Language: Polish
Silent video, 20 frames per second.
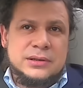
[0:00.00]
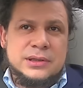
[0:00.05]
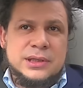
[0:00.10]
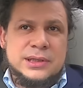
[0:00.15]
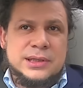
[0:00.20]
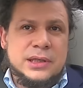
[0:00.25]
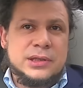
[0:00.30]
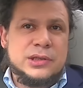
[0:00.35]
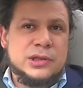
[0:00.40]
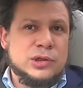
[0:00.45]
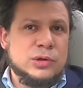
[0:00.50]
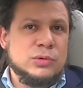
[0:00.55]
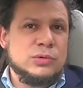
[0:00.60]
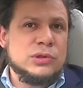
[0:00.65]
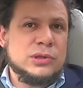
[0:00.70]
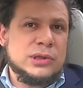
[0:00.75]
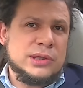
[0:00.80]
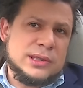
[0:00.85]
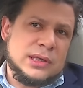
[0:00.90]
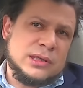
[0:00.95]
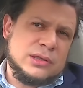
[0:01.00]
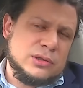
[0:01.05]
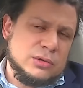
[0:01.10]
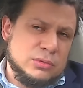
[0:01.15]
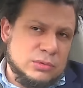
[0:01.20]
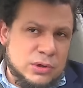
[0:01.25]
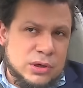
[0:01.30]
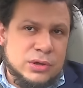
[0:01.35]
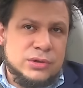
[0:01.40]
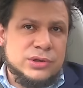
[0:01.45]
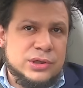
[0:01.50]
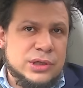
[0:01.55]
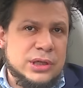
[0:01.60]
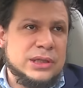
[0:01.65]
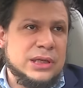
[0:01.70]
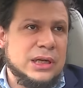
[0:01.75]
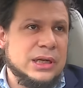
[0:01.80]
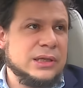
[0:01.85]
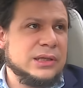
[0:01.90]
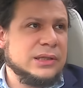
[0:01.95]
Niestety są, niestety są droższe,
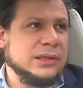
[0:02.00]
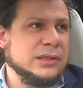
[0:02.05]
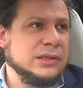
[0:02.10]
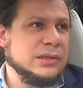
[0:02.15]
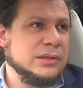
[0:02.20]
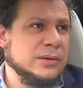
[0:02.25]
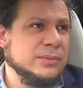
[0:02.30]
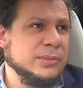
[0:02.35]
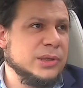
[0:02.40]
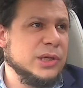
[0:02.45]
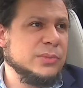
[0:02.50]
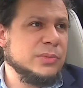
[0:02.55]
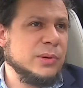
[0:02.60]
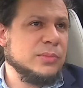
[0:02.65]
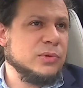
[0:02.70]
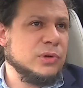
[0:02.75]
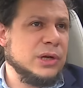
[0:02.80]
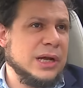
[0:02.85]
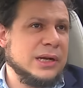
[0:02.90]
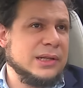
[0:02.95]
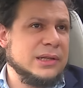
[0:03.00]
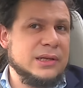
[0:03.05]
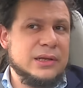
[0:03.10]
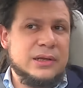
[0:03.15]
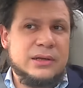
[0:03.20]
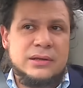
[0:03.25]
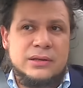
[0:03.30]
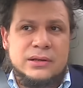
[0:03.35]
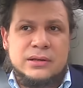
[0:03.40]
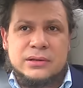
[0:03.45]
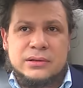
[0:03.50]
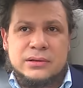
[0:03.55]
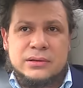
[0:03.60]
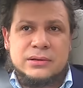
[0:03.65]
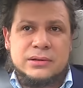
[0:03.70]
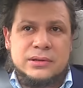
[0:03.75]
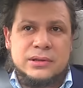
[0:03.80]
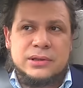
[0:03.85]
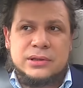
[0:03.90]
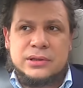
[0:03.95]
mhm. tak, mniej popularne
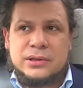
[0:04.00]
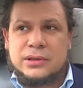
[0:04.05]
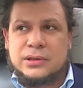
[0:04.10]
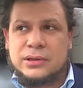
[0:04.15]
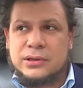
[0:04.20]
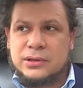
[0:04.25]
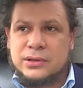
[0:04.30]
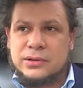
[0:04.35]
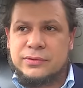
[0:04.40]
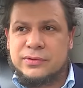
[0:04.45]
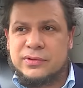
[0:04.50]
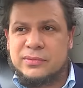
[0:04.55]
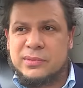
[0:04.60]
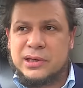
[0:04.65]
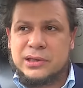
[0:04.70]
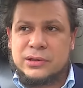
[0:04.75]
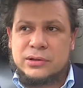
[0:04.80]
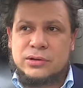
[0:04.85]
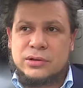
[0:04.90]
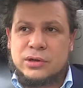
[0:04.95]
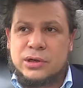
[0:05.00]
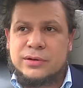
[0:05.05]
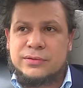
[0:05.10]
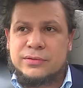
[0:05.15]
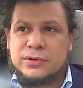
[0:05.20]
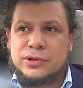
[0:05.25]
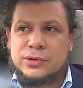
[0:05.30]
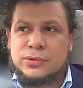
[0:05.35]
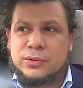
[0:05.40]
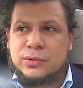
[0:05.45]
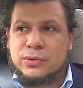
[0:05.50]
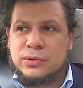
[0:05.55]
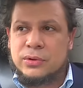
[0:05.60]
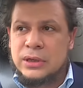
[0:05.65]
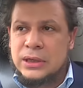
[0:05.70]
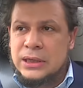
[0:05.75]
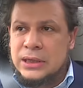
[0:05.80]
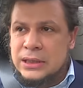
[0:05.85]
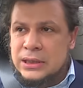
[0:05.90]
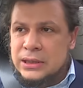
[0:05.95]
i, i, i wymaga to trochę wysiłku.
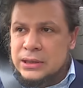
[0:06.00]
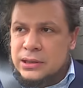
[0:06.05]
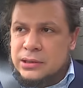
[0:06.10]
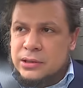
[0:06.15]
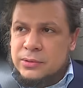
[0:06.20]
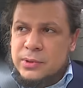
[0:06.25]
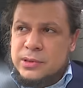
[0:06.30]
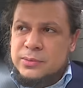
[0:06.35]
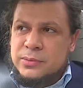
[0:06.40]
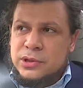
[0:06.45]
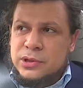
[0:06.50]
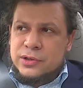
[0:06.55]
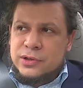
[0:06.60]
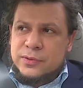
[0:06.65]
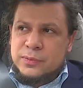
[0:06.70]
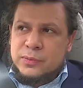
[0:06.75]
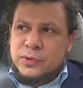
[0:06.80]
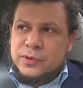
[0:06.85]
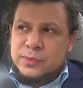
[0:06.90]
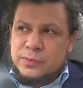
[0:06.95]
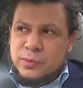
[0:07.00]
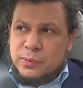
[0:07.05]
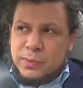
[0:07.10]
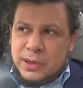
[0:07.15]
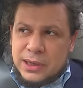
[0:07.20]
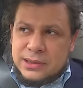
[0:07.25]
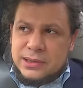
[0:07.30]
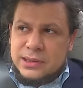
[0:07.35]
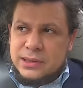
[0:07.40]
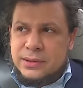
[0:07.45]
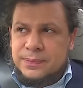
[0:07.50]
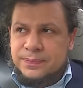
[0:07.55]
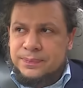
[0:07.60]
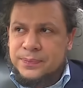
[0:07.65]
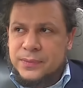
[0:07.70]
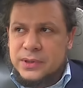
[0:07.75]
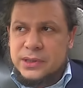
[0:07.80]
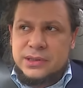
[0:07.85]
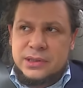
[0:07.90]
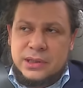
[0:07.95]
Natomiast że przy współpracy
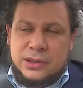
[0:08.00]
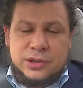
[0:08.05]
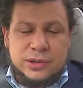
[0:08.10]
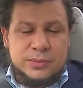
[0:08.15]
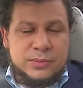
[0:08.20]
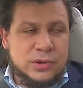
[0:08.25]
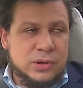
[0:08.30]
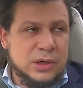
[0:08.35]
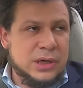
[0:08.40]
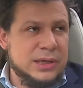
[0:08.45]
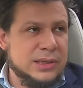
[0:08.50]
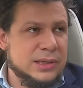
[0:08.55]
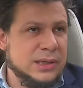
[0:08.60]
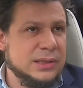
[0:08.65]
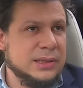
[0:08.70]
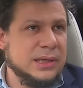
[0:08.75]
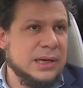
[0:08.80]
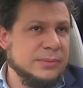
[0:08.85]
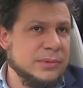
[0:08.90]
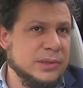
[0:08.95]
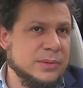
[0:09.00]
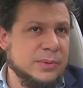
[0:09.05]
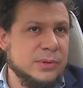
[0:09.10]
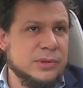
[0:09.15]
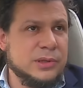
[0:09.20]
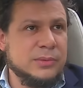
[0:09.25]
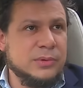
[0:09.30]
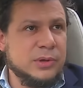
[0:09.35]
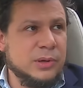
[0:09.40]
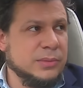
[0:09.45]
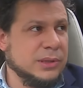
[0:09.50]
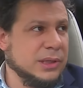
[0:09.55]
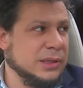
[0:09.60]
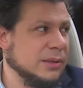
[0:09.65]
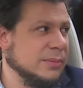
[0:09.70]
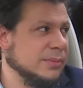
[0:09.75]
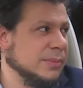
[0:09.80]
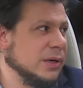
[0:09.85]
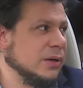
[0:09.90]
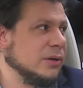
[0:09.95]
z naszymi organizacjami, z Polskim
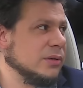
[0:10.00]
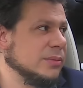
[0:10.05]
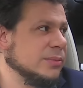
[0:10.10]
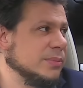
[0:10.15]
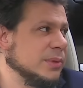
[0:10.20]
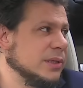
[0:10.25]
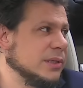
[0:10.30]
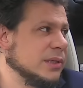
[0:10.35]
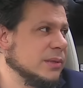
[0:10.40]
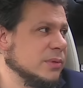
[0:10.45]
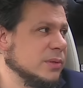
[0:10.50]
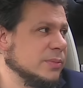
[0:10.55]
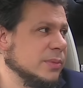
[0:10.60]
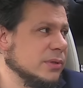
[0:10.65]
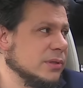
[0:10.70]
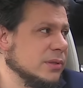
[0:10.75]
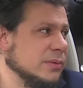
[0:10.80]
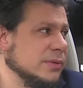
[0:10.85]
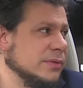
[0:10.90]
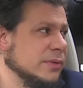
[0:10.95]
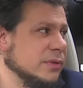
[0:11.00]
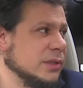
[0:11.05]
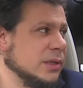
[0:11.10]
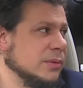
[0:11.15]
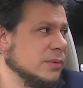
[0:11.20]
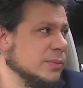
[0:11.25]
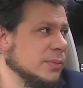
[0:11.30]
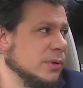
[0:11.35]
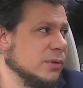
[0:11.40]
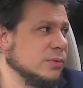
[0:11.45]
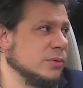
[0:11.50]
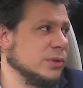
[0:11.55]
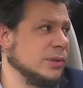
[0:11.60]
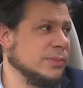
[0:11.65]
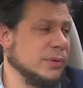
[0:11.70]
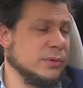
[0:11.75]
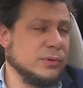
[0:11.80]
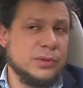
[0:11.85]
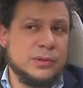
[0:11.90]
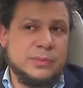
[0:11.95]
Komitetem Paralimpijskim, z polską Polskim Związkiem Sportu
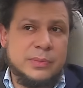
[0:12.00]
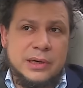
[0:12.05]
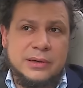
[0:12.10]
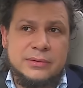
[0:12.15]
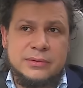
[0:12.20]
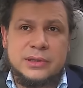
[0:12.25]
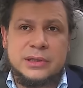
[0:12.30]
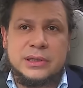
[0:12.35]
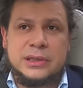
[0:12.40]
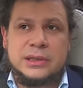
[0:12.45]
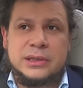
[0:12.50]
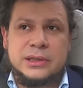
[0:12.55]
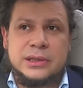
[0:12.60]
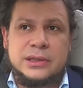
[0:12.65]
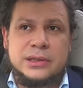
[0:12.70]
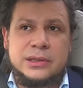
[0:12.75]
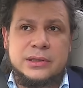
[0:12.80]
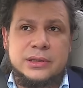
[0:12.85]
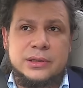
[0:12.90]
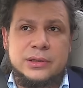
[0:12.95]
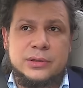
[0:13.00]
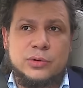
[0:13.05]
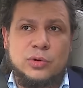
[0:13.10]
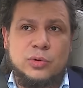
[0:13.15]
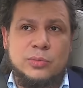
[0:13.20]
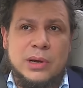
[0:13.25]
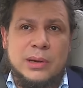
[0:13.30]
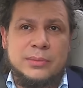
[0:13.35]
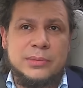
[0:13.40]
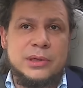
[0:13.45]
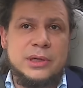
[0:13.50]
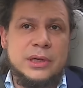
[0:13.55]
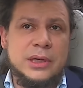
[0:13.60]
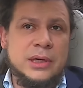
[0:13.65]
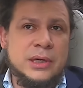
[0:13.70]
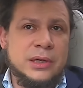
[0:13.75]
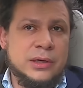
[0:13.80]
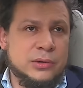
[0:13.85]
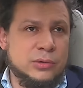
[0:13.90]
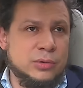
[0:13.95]
Niepełnosprawnych i, i, i z klubami,
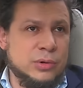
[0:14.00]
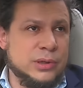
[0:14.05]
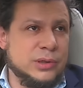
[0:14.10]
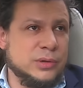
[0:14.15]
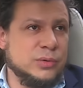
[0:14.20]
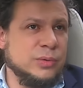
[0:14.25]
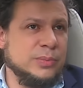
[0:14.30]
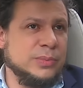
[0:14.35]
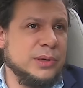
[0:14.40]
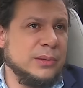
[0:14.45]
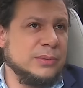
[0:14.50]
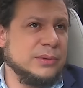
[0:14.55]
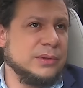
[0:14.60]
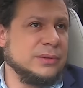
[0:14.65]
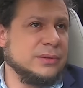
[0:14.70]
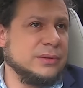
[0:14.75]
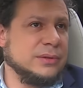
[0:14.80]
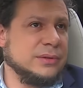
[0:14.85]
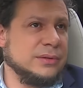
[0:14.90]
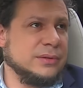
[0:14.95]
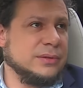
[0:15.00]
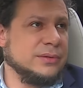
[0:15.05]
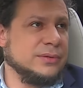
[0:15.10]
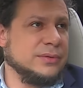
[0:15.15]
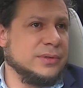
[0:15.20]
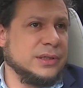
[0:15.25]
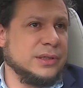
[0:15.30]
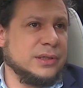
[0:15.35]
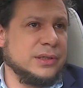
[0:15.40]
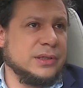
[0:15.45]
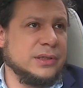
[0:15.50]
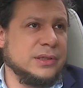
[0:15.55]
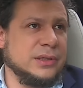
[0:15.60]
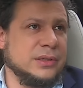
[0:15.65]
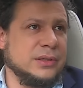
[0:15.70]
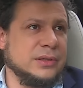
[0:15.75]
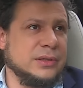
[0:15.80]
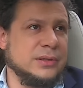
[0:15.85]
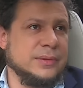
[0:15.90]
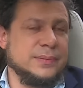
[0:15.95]
które skupiamy w tych
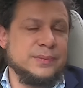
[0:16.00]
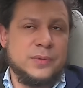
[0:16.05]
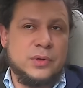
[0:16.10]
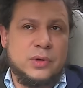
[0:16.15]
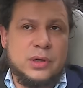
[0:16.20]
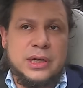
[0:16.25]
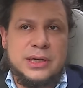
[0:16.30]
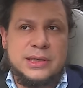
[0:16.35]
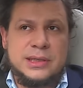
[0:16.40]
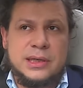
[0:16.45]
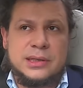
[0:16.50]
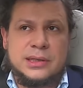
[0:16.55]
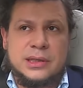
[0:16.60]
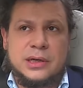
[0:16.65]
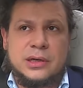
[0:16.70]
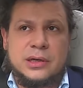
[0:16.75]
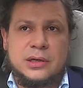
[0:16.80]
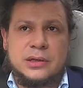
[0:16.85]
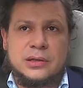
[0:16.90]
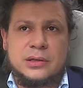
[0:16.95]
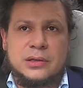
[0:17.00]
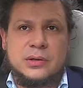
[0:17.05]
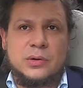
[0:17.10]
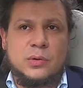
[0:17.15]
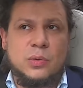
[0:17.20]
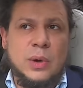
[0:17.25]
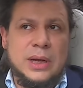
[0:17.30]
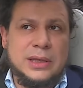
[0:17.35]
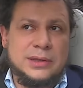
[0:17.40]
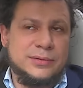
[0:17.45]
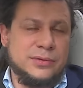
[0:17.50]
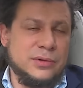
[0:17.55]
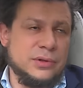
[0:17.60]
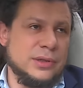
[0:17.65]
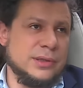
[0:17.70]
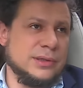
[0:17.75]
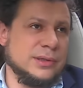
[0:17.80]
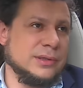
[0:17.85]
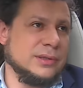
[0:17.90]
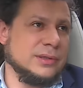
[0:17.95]
y, organizacjach y, łatwo
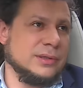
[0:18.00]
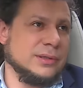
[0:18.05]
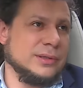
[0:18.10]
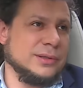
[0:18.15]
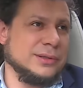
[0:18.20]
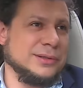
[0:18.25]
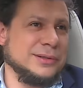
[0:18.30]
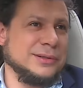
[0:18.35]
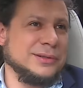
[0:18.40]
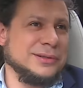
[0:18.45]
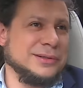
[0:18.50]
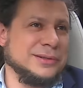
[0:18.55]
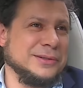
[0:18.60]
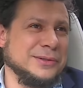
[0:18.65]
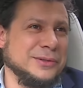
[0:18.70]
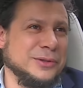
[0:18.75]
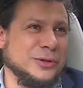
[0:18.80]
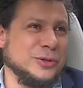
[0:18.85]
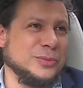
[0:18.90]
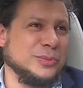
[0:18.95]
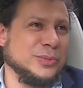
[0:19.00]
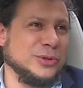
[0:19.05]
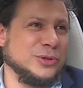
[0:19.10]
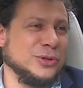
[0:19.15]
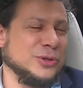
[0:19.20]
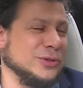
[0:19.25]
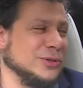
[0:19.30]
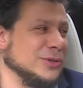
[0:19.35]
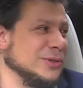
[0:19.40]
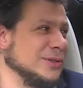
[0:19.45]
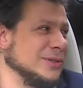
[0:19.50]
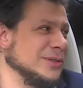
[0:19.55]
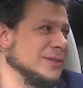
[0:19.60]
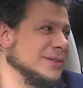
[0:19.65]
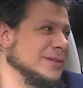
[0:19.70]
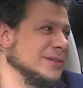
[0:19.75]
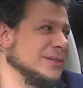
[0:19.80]
jest y, rozpocząć